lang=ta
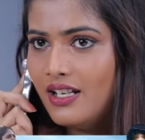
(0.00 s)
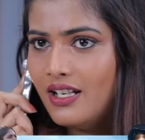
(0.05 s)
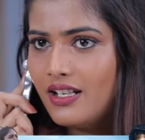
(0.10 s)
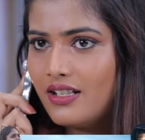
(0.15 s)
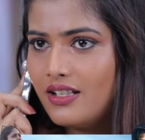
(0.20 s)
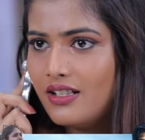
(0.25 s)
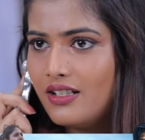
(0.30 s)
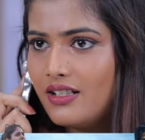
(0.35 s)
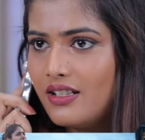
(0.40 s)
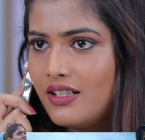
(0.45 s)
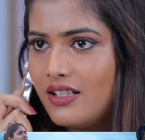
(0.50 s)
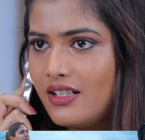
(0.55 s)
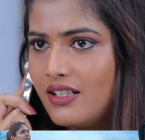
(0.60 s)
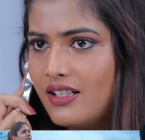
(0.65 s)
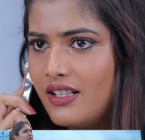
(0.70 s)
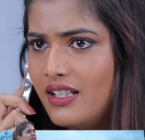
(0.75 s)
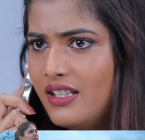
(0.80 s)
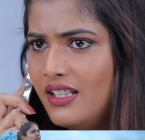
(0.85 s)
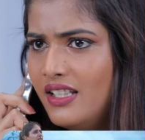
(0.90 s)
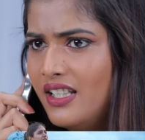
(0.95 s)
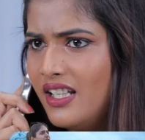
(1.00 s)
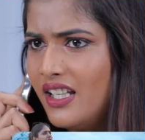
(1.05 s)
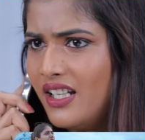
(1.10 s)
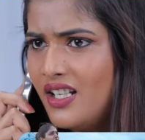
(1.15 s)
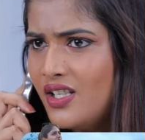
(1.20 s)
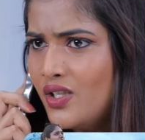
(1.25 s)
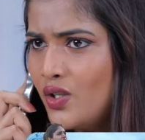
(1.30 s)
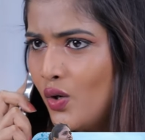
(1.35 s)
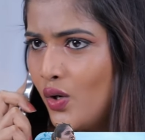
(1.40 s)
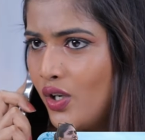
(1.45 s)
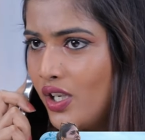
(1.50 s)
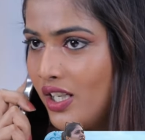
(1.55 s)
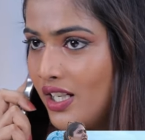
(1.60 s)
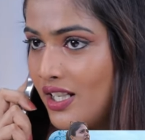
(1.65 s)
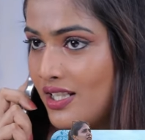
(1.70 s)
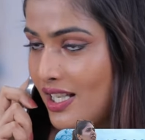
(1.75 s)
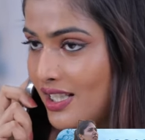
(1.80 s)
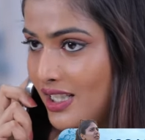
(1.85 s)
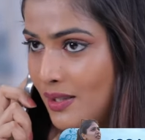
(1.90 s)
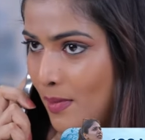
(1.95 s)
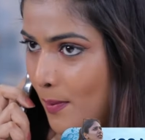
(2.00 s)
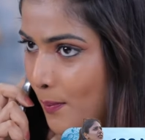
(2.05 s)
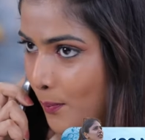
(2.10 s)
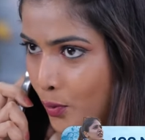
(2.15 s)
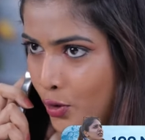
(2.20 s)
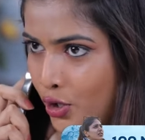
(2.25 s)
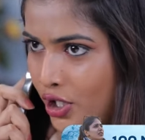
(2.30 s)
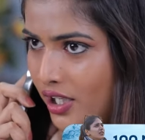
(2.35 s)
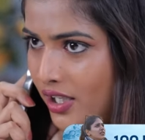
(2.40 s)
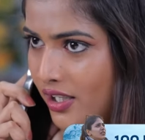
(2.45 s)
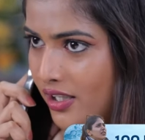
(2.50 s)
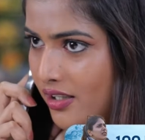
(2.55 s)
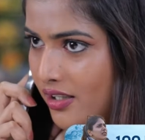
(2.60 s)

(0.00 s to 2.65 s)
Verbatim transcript: இல்ல நீங்க என்ன சொல்றீங்கன்னு எனக்கு சத்தியமா